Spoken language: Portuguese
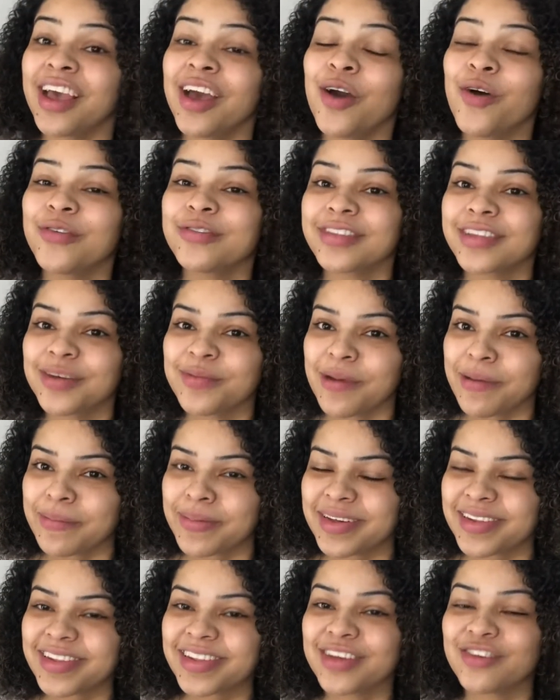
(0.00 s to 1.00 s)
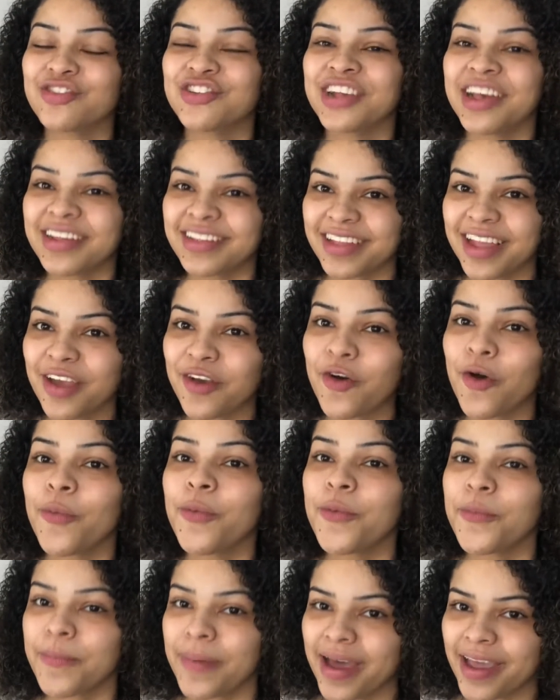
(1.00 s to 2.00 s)
usei uma base que eu já tenho
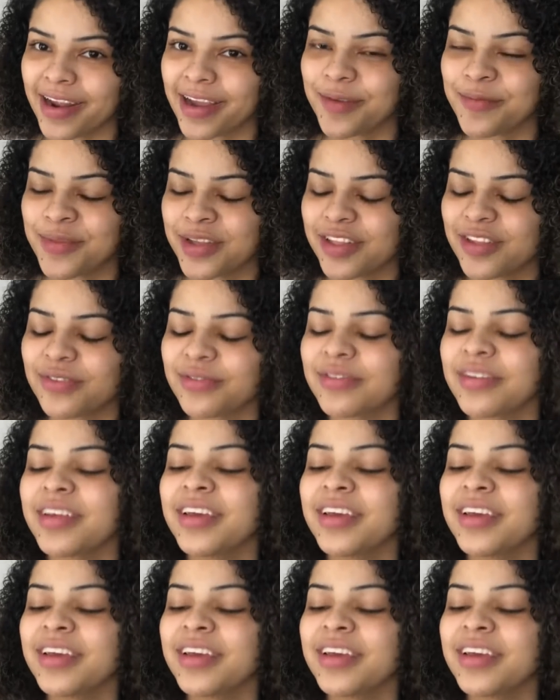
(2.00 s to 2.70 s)
como parâmetro